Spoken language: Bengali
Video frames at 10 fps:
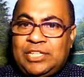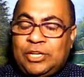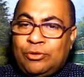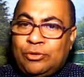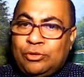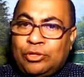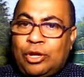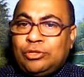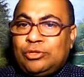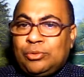বা যে
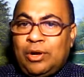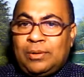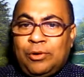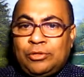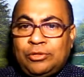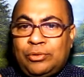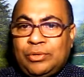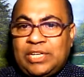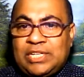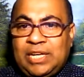কোনো তন্ত্র আর
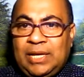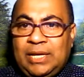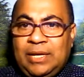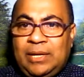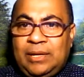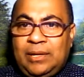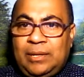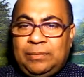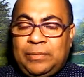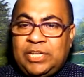মন্ত্রকে সে
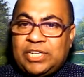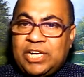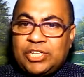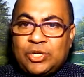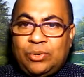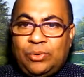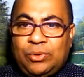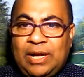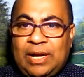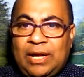বিশ্বাস
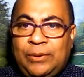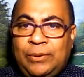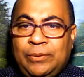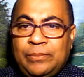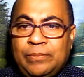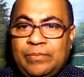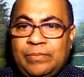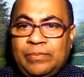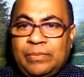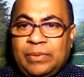করুক না কেন
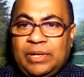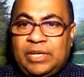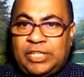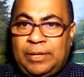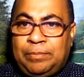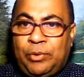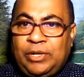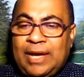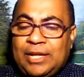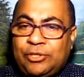
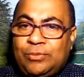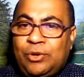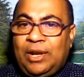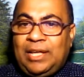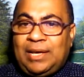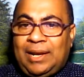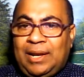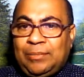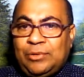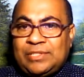সে বনিয়াদম
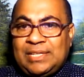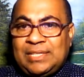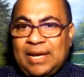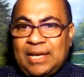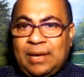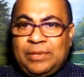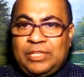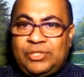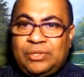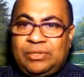হলেই আল্লাহ বলছেন
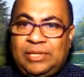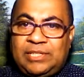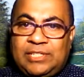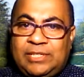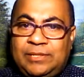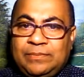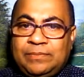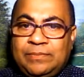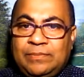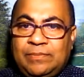তাকে আমি ইজ্জত
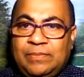দিয়েছি